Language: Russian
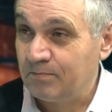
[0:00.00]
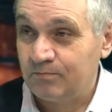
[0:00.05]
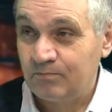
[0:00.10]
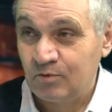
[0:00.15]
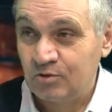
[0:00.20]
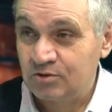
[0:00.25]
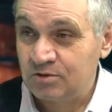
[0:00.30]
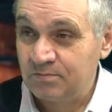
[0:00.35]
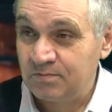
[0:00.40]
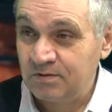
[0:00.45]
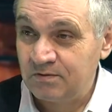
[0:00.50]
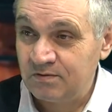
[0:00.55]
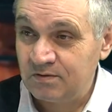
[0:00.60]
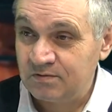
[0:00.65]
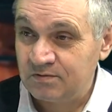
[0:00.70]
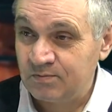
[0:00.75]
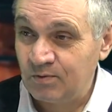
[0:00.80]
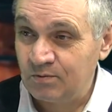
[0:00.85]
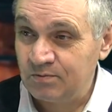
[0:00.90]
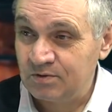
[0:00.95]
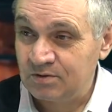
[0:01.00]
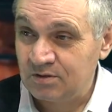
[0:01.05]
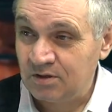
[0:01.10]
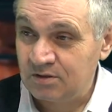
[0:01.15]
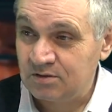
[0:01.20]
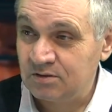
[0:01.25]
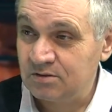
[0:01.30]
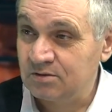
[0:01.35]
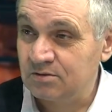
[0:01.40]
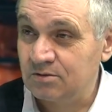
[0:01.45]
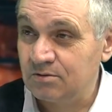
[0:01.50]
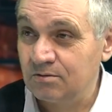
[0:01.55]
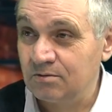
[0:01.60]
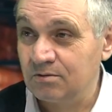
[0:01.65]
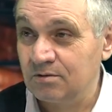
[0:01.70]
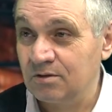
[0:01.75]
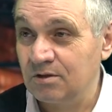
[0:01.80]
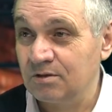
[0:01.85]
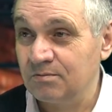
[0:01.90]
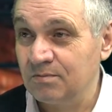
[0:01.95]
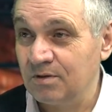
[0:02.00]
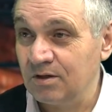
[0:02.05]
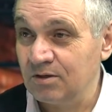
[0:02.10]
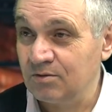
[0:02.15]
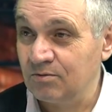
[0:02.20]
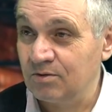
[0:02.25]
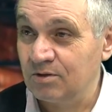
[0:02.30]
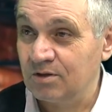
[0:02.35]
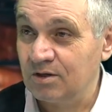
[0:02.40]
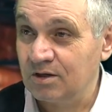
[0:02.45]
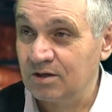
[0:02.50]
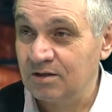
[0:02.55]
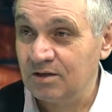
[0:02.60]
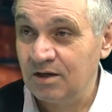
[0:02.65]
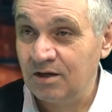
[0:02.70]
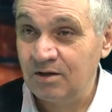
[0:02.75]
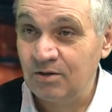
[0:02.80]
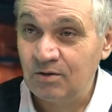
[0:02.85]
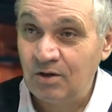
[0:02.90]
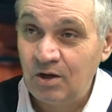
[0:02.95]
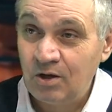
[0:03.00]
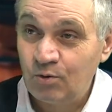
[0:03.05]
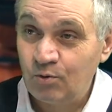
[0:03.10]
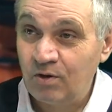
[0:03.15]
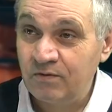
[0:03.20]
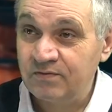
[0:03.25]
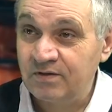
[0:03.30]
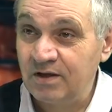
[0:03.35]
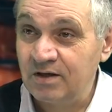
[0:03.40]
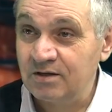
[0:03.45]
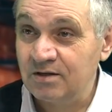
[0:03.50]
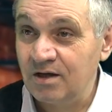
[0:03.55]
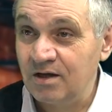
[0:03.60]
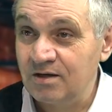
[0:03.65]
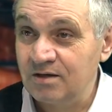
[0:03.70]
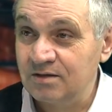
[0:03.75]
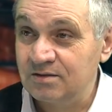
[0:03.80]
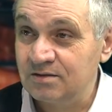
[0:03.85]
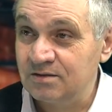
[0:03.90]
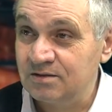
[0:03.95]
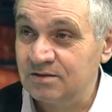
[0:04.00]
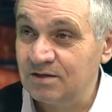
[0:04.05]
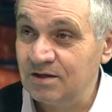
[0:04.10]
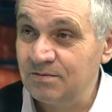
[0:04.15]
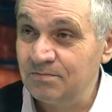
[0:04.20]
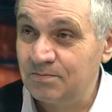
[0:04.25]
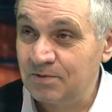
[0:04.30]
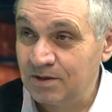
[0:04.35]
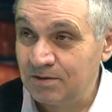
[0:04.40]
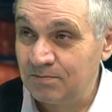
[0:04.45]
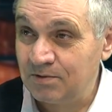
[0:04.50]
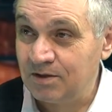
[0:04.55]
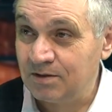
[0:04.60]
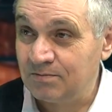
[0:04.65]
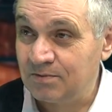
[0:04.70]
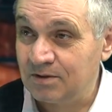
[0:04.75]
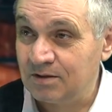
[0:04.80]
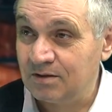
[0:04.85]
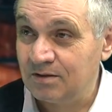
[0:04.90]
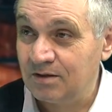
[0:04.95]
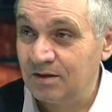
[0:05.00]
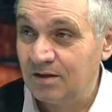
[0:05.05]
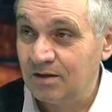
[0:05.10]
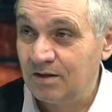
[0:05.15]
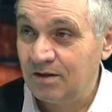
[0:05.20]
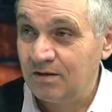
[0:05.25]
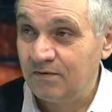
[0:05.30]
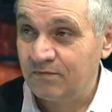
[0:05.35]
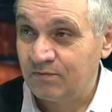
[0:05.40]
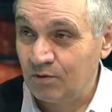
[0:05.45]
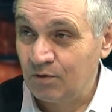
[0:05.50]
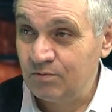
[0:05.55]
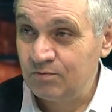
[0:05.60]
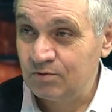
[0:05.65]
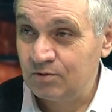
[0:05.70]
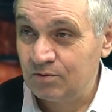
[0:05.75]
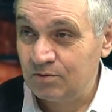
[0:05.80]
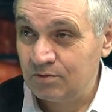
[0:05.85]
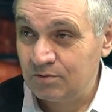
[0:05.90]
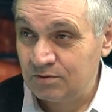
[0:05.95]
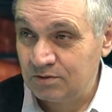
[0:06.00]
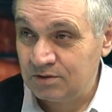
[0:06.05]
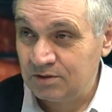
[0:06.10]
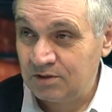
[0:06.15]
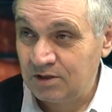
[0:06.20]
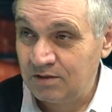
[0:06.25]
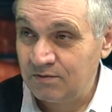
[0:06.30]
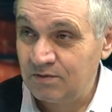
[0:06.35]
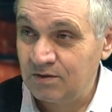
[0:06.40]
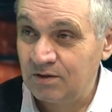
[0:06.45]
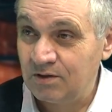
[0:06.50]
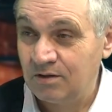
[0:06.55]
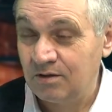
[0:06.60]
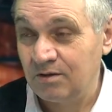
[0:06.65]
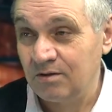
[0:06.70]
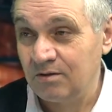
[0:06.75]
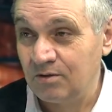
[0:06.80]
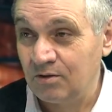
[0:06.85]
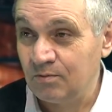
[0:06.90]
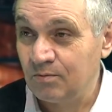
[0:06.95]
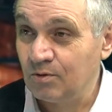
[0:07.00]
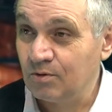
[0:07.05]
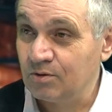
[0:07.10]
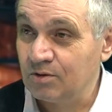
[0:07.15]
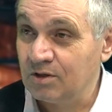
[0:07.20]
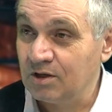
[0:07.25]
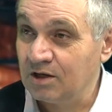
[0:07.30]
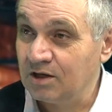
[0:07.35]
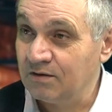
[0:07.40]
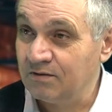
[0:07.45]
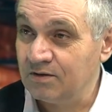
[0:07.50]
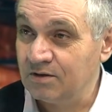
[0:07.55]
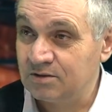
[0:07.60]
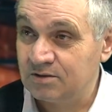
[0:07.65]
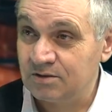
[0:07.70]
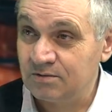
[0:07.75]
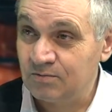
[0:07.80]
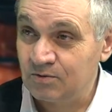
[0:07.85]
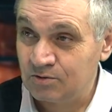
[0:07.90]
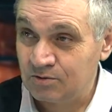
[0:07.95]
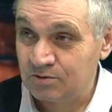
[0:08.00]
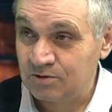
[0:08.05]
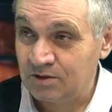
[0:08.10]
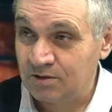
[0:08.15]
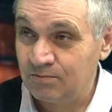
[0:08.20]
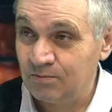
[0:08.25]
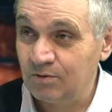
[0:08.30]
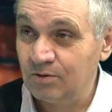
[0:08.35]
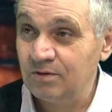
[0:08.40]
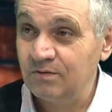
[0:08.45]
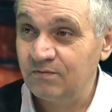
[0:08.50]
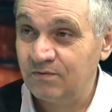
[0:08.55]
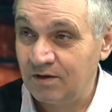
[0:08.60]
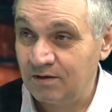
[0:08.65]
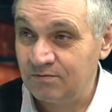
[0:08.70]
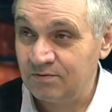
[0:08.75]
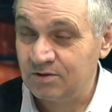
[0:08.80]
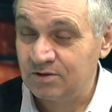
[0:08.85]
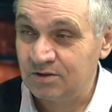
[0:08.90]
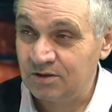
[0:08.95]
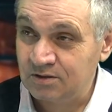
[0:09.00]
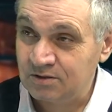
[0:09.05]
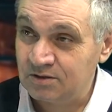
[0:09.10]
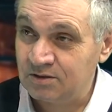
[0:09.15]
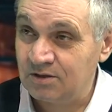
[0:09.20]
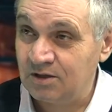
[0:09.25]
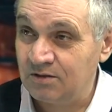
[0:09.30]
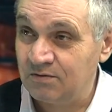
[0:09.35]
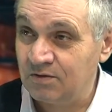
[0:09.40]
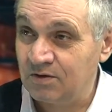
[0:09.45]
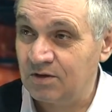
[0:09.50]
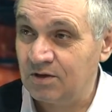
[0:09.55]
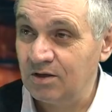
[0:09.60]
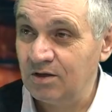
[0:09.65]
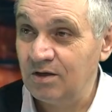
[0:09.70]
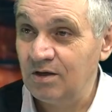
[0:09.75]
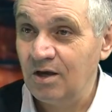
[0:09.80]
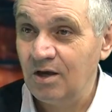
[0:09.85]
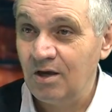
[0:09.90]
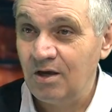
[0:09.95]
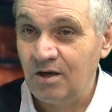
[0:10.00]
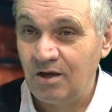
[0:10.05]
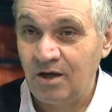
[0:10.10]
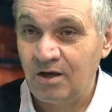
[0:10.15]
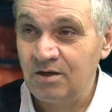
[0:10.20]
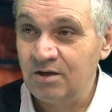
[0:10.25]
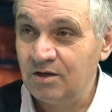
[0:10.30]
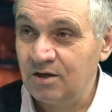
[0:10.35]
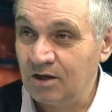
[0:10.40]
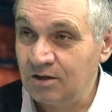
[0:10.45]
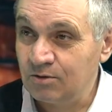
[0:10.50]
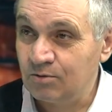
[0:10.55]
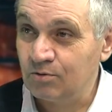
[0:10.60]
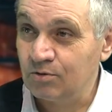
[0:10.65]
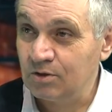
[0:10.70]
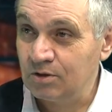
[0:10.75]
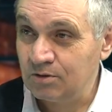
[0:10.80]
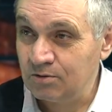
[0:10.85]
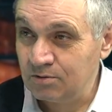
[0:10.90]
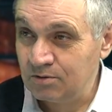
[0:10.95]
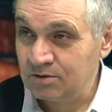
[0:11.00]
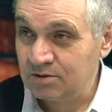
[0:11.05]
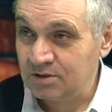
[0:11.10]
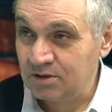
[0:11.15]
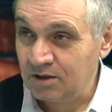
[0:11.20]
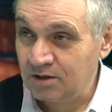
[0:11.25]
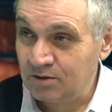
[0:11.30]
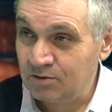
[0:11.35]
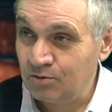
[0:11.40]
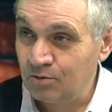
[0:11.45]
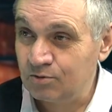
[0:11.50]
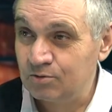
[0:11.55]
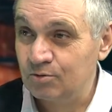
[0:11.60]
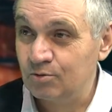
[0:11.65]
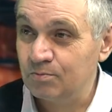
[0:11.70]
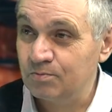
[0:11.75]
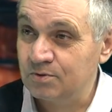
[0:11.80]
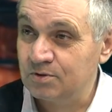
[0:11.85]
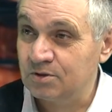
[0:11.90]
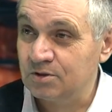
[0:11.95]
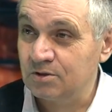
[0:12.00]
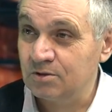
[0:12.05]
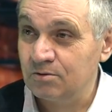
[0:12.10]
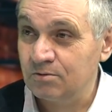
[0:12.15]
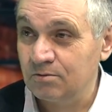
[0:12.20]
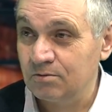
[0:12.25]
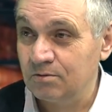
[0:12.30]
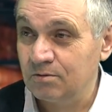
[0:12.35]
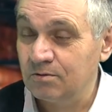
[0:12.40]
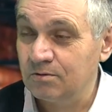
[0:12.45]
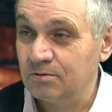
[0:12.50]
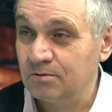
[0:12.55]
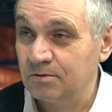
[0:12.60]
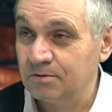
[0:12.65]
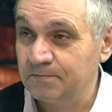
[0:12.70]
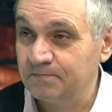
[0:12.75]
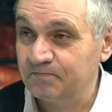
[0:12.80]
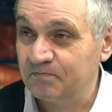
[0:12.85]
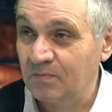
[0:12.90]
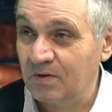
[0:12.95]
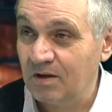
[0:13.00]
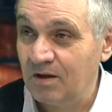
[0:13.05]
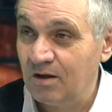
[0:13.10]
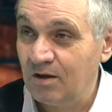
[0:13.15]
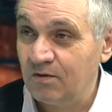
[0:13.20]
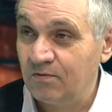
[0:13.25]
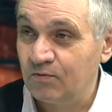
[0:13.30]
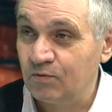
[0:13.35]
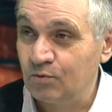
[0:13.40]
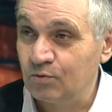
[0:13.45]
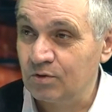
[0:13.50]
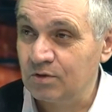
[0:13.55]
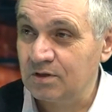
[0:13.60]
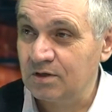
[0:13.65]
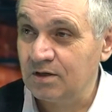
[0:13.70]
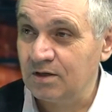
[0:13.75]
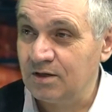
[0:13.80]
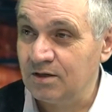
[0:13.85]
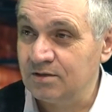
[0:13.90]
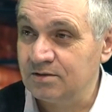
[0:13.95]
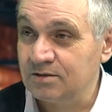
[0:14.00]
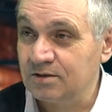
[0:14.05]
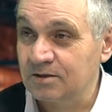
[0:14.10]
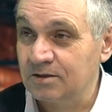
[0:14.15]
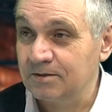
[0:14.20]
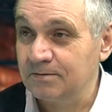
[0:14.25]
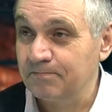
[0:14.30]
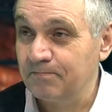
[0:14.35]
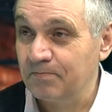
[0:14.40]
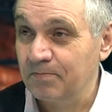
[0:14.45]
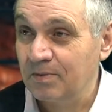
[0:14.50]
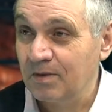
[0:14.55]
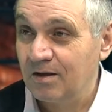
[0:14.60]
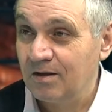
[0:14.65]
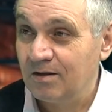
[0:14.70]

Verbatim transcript: можно привести, вспомнить нацистскую Германию угу. и так далее. У авторитарных систем проблема – в том, что силовики не могут договориться между собой, в кавычках силовики, и они конкурируют за доступ к телу фюрера, лидера, угу.